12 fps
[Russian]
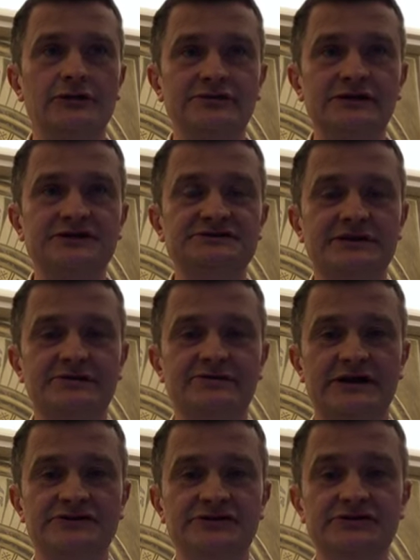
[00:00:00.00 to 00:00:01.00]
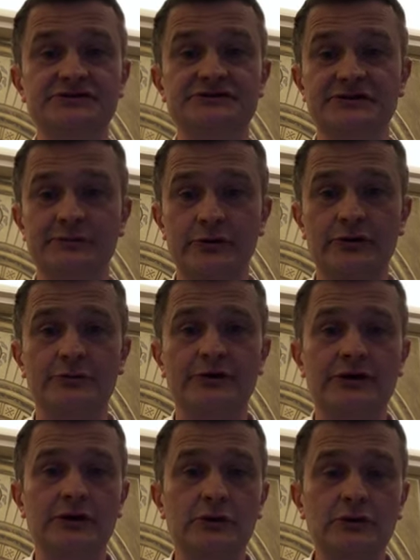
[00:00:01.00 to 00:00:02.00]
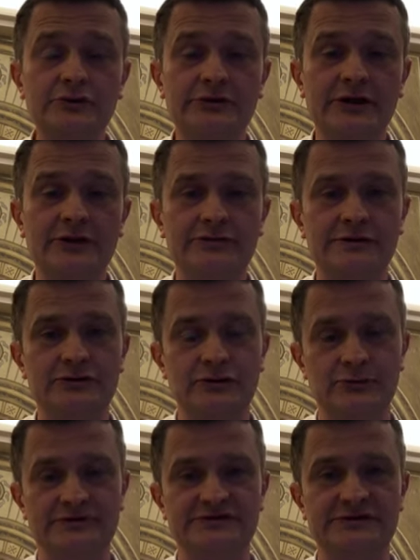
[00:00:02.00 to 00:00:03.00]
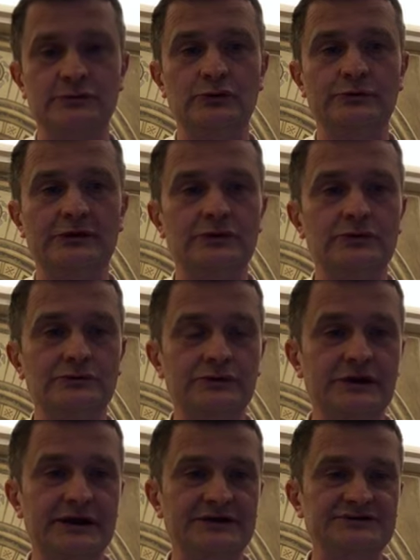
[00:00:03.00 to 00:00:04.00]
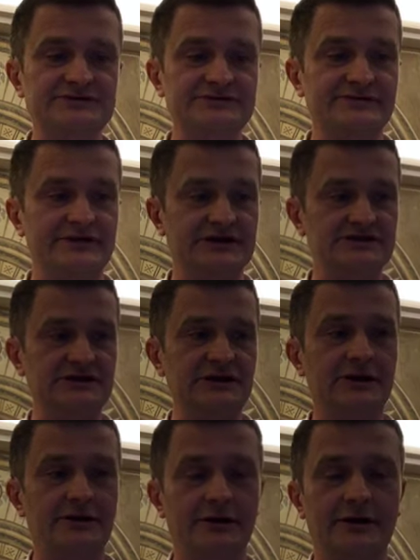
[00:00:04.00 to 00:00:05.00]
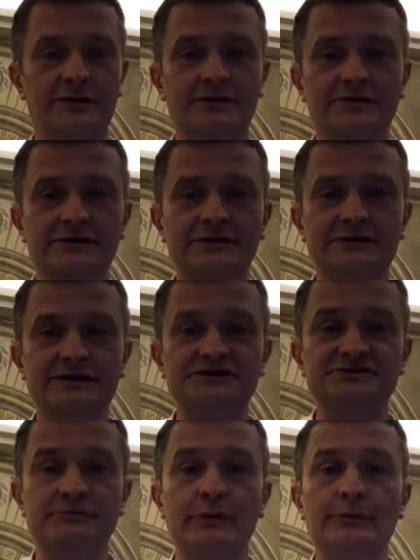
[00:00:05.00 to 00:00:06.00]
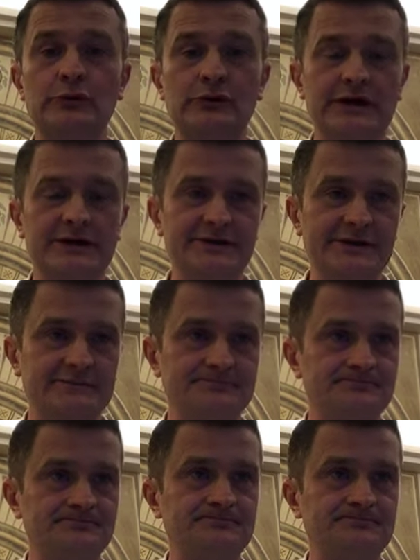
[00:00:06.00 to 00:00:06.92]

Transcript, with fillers: Аюрведические врачи до сих пор практикуют аюрведу по всему миру. Ну и, конечно же, в России аюрведа также популярна.